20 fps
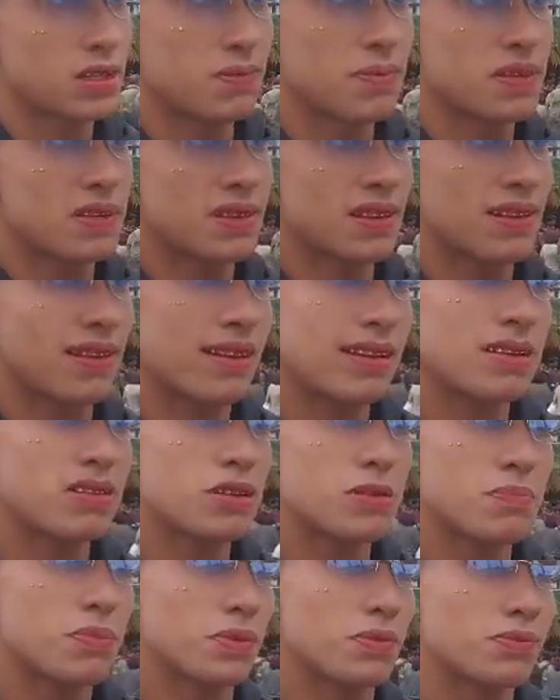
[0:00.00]
tipo assim, que
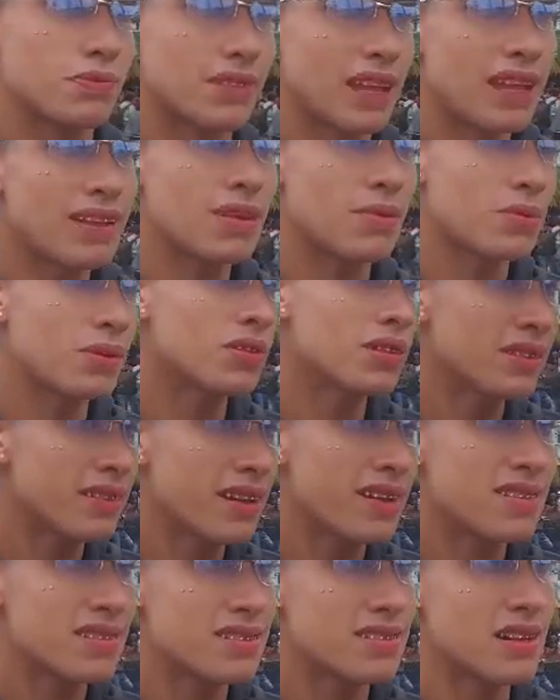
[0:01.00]
tipo, tenta muita
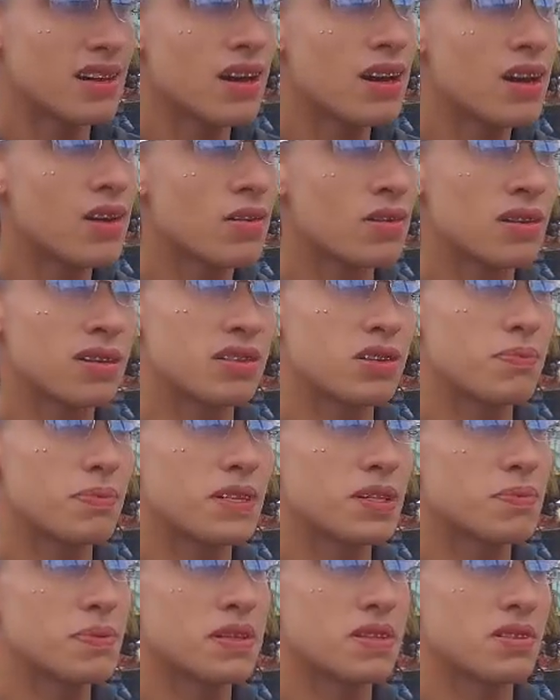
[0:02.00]
indiação e tipo
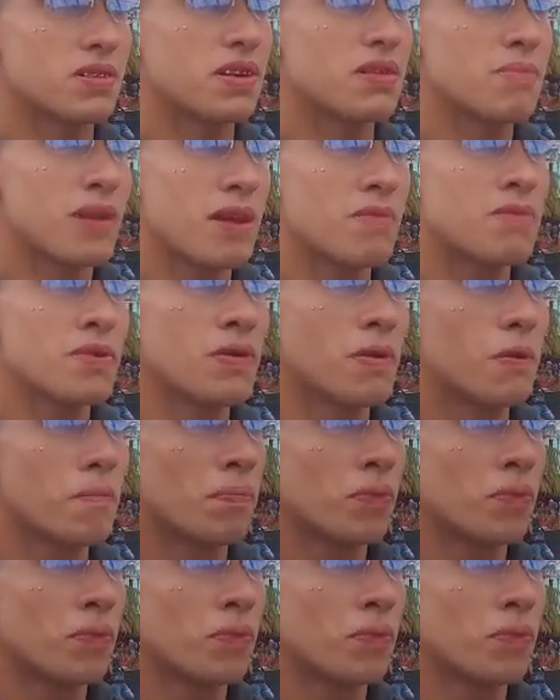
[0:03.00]
as pessoas mesmo